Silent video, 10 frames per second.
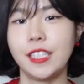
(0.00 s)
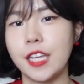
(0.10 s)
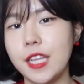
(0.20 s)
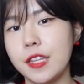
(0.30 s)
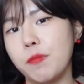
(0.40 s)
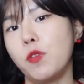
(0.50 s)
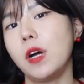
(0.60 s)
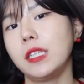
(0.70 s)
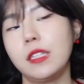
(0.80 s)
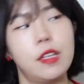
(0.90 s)
쟤네는
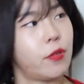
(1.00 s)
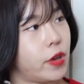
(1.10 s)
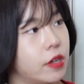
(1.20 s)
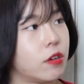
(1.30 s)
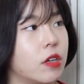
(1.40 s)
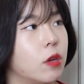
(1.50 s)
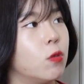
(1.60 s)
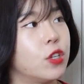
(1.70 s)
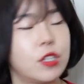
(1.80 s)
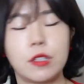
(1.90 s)
뭐 하는데 왜 이렇게
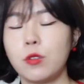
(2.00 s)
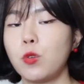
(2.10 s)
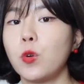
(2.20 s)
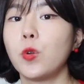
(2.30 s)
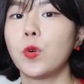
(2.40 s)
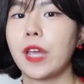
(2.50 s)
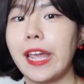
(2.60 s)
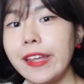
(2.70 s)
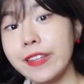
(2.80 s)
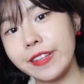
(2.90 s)
오늘은
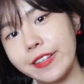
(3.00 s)
조용해?